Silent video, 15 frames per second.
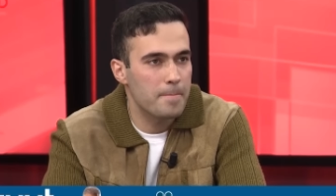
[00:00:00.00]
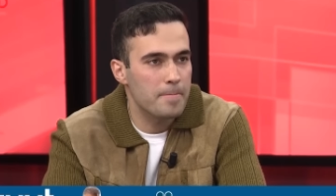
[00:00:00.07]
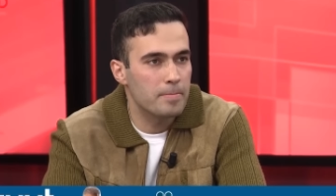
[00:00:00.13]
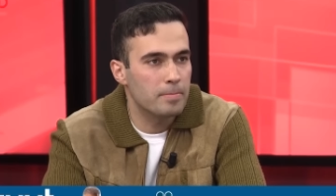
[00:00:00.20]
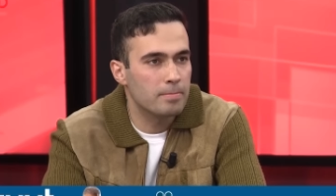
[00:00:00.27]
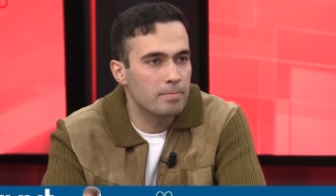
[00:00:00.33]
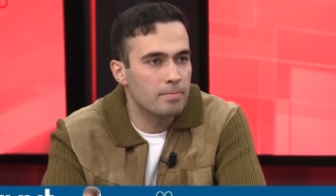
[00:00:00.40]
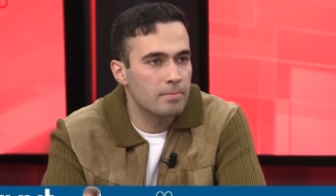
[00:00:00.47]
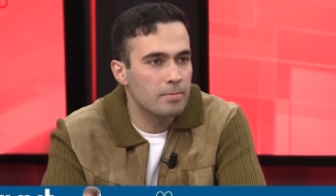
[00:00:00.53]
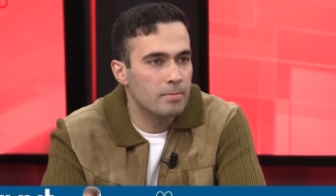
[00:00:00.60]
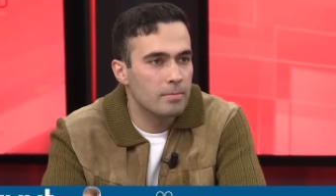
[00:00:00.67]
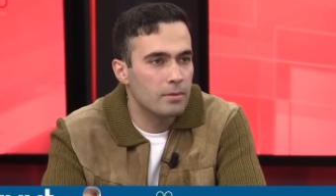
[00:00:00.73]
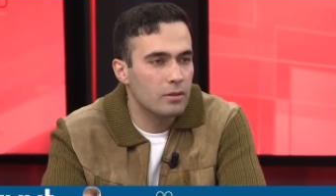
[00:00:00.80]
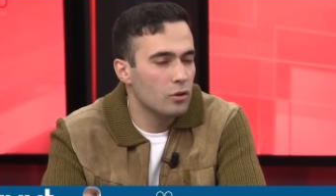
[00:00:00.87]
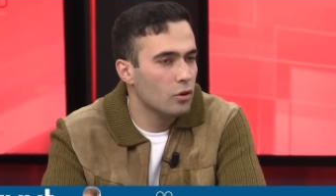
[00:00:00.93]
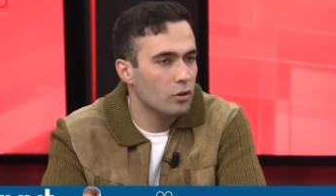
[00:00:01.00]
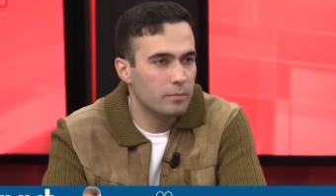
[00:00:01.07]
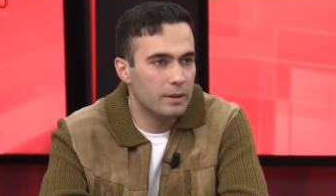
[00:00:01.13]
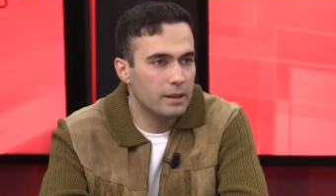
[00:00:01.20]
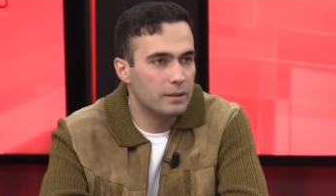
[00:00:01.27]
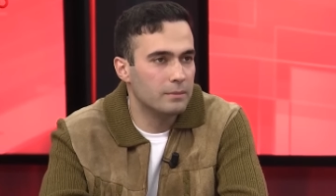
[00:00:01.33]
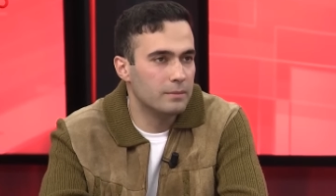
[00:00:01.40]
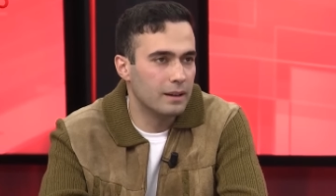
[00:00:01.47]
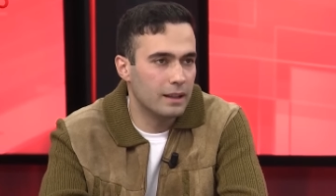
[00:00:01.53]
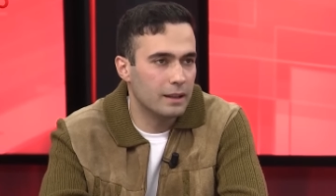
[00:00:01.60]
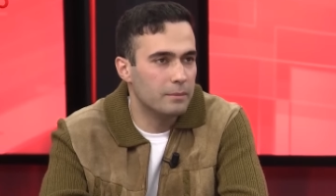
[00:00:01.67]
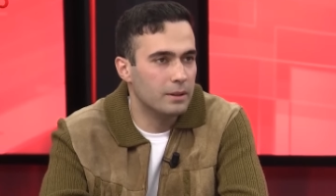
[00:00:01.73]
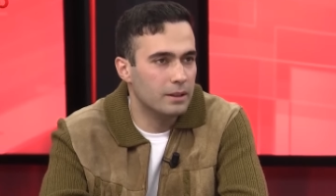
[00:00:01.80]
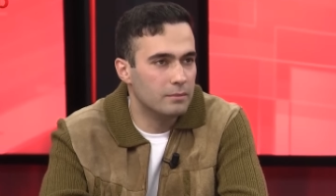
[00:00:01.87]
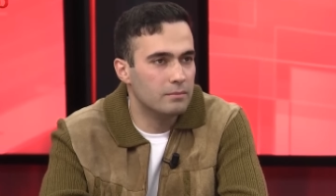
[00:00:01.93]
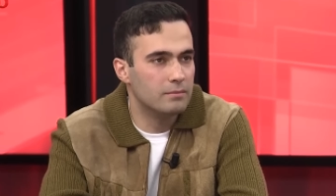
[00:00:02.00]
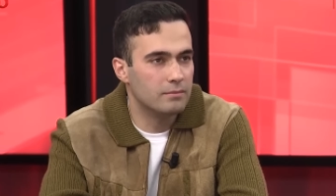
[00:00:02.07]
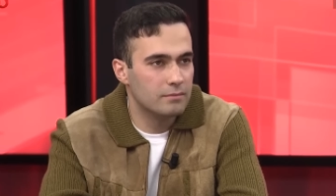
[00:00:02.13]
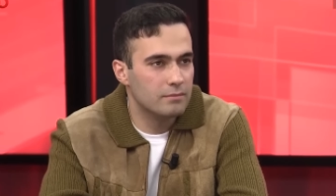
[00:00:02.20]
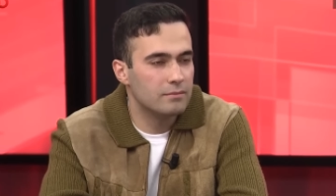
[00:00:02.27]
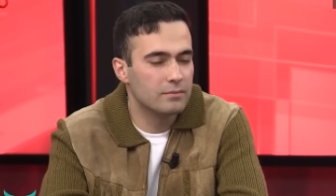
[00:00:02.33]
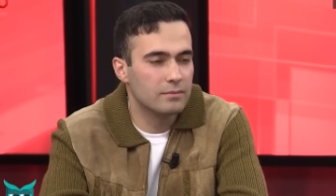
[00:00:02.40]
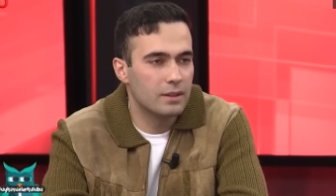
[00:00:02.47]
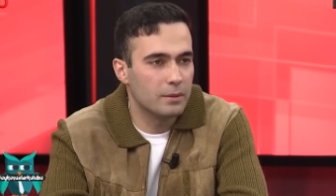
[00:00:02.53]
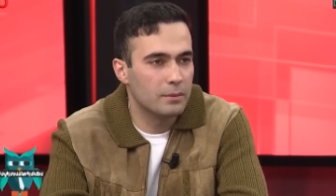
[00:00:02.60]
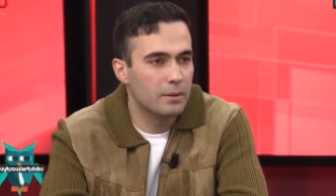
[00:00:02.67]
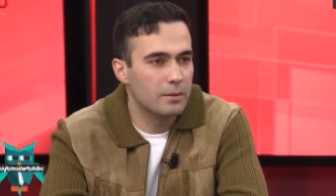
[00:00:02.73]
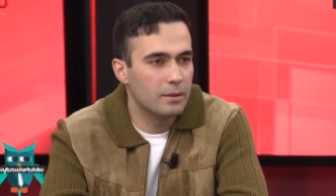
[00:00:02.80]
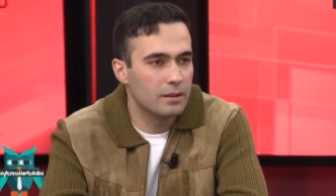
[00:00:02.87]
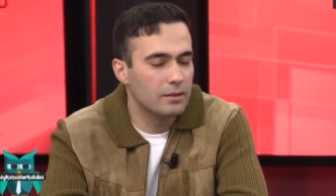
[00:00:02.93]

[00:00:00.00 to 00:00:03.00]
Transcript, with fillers: ait bir yer mi? Yok Büyük benim ihtimal. yani benim. Ha, senin zaten. Tamam,